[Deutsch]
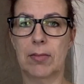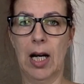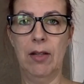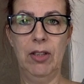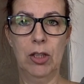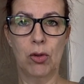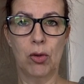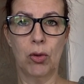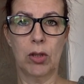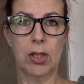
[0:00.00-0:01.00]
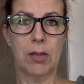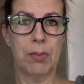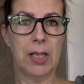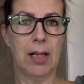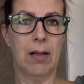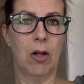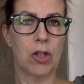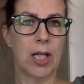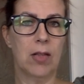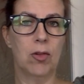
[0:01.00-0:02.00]
alle Videos zurück, ist ein bisschen
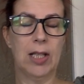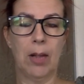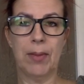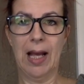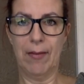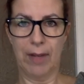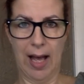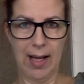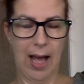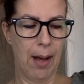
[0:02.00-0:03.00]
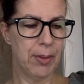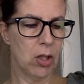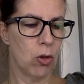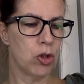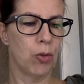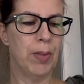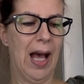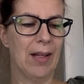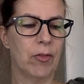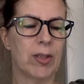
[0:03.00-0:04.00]
anstrengend und ich glaube, die Fragen habe ich auch schon
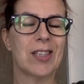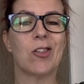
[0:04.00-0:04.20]
beantwortet.